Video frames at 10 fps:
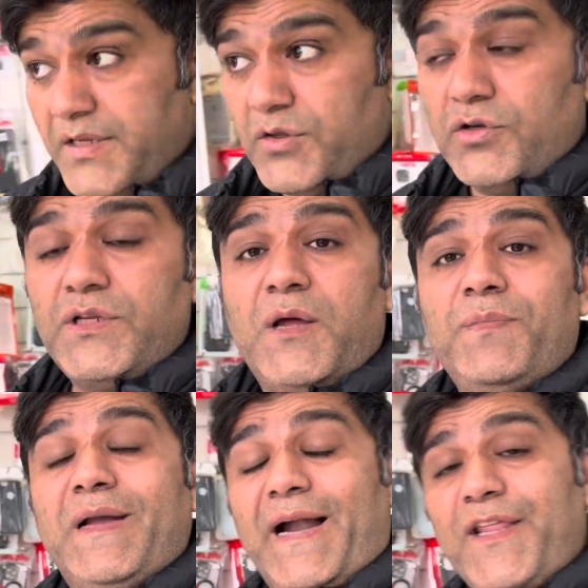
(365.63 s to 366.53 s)
तो
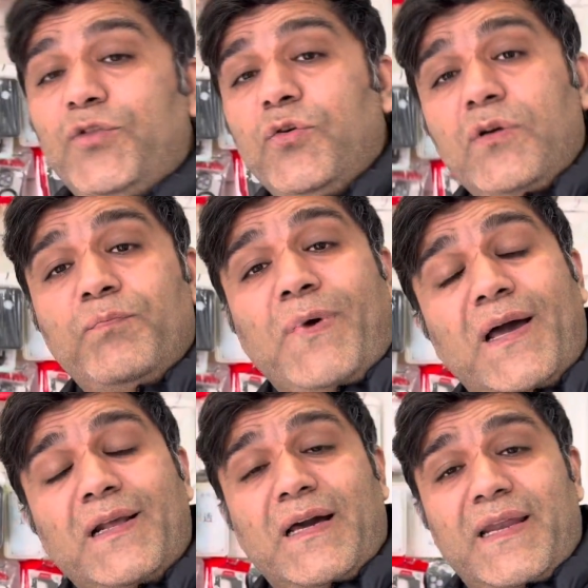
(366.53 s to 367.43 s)
जनाब गाड़ी तो
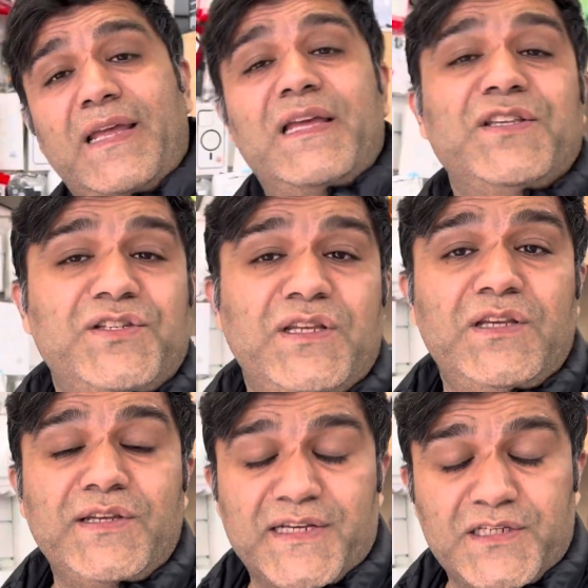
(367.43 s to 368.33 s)
पार्क कर रहे हैं जी
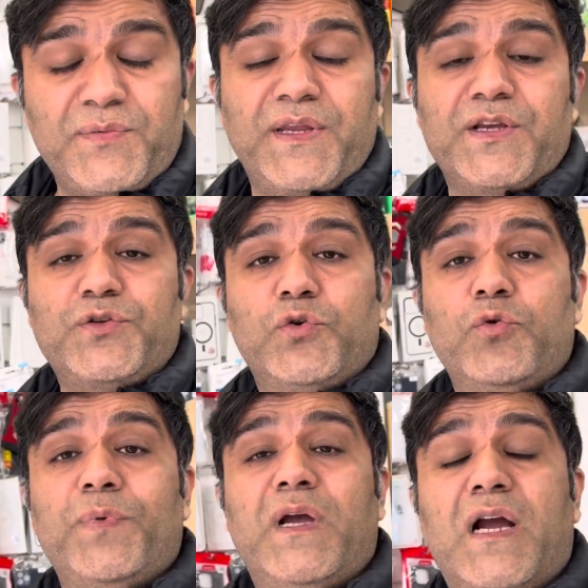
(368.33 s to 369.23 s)
यासिर भाई के
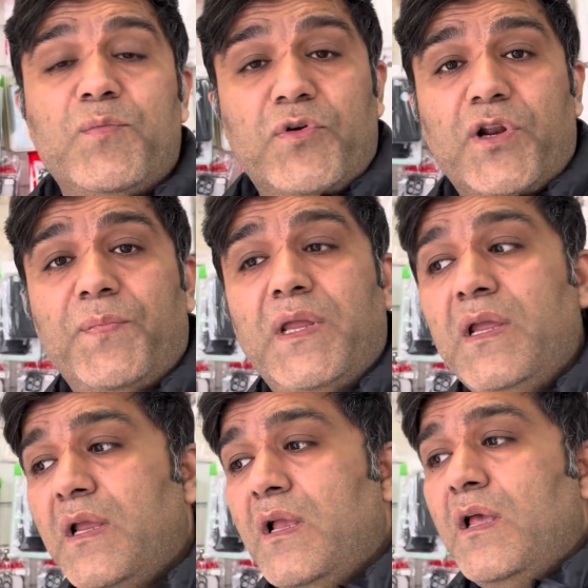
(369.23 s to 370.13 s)
शोरूम पे हक मोटर पे
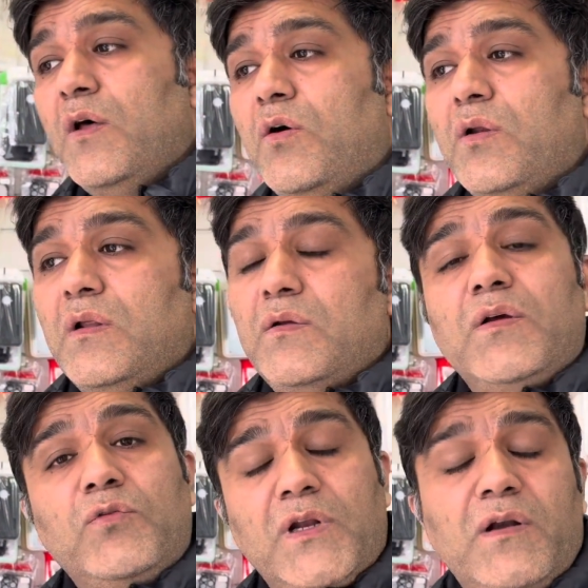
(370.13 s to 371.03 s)
और
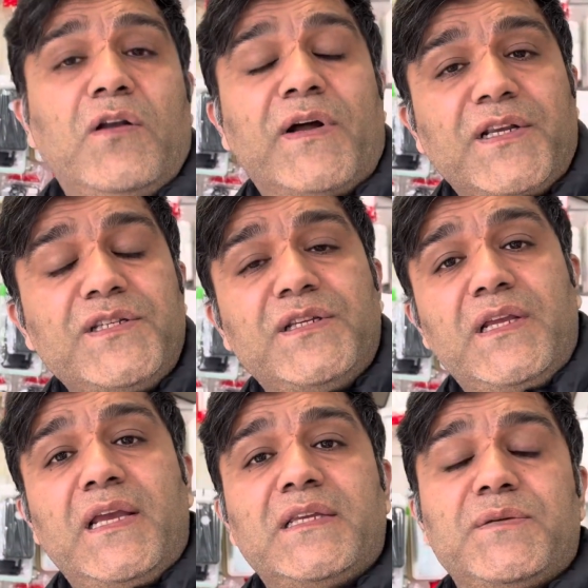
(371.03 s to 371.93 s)
उधर एडवांटेज
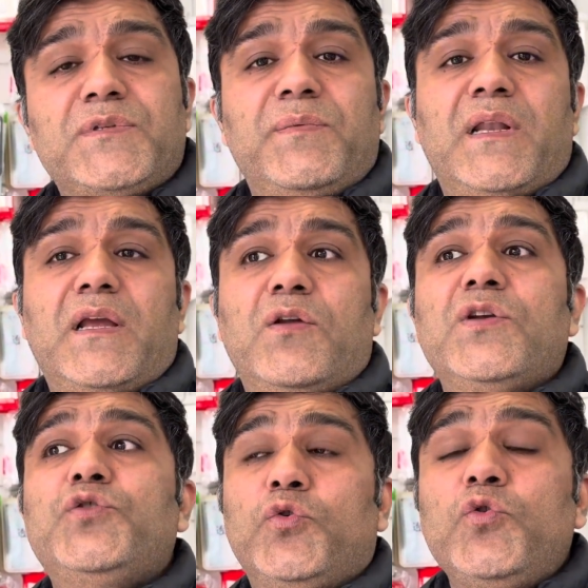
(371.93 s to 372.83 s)
ये है सबसे बड़ा क्योंकि
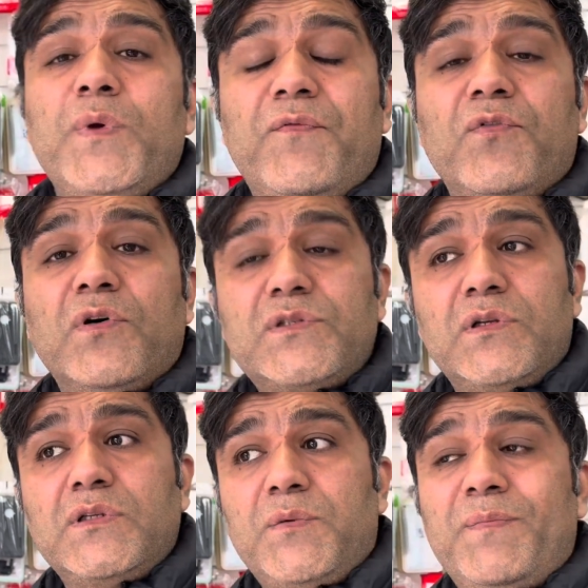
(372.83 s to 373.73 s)
शोरूम है ऑफकोर्स
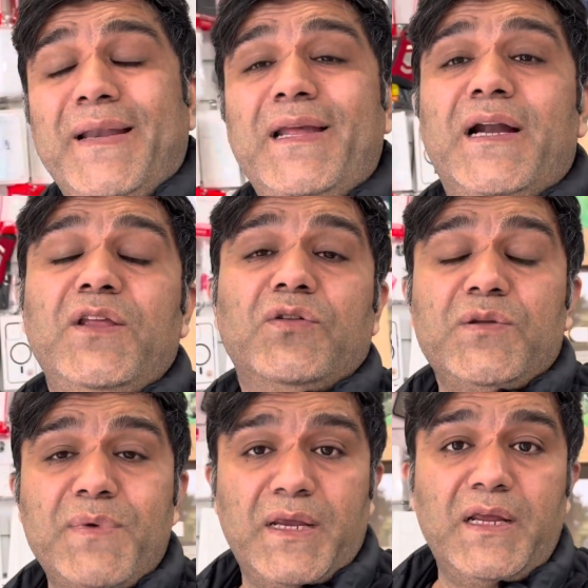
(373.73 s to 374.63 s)
जब बड़ी गाड़ी होती
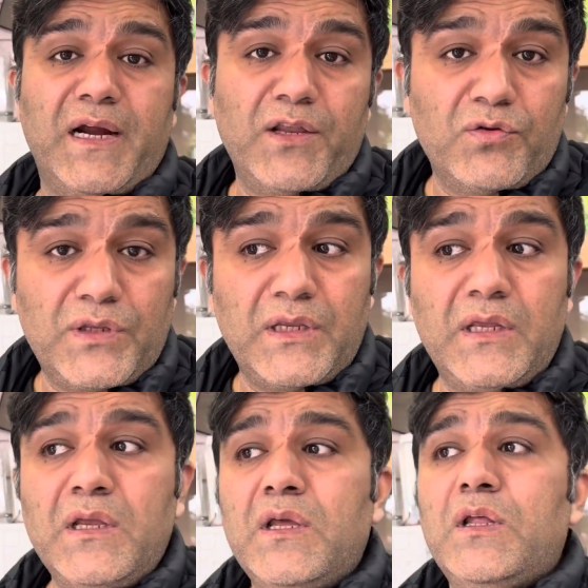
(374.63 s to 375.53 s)
महंगी गाड़ी होती
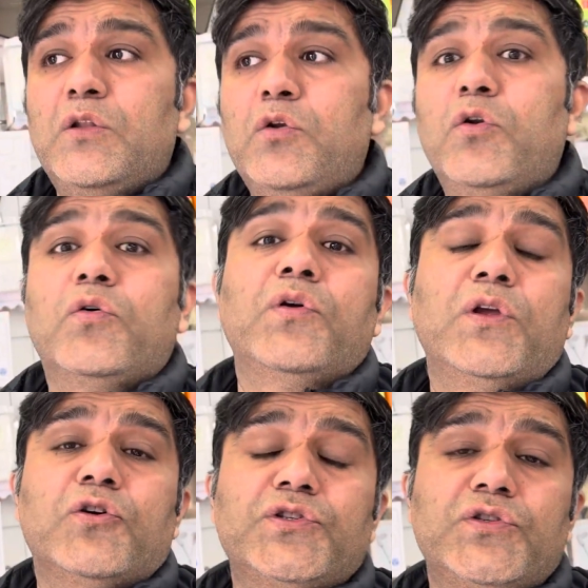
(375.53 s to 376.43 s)
हैं तो लोगों की
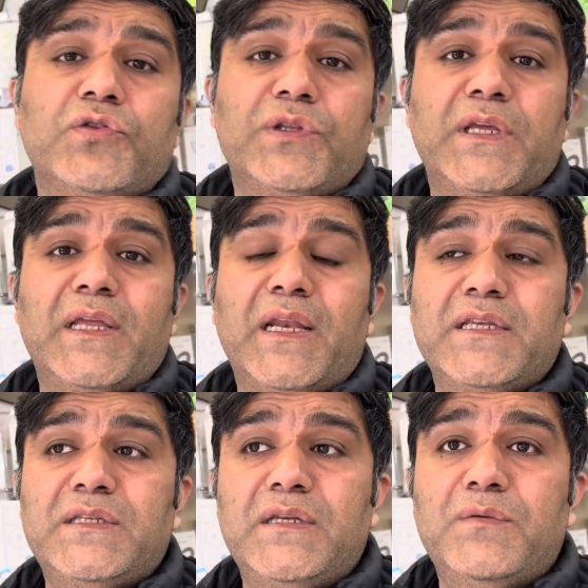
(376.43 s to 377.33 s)
कोशिश होती है यार
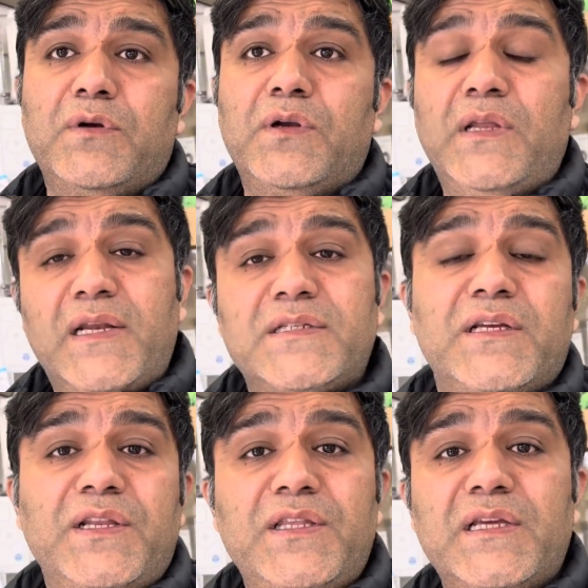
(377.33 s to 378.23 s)
किसी डीलर से
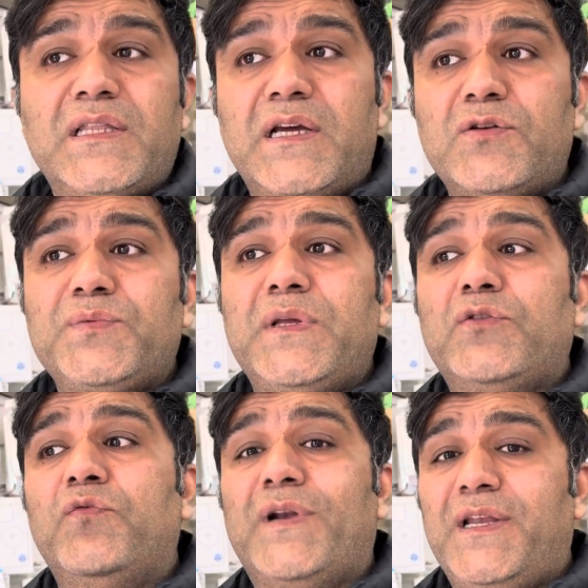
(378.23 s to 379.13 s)
खरीदी जाए ताकि उसमें एक
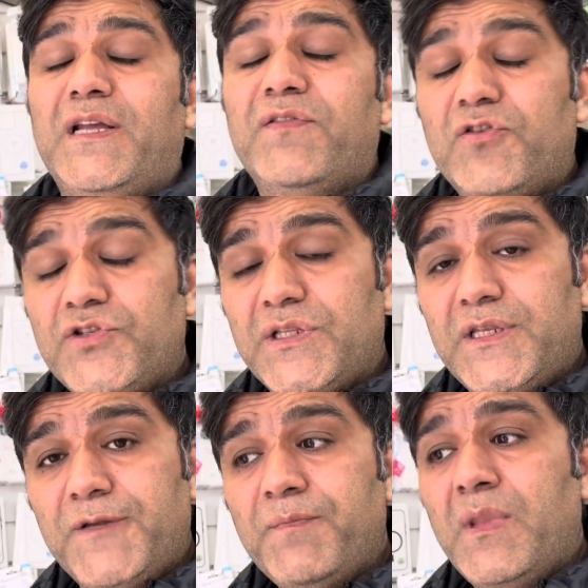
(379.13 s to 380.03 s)
तो वारंटी कवर हो जाती है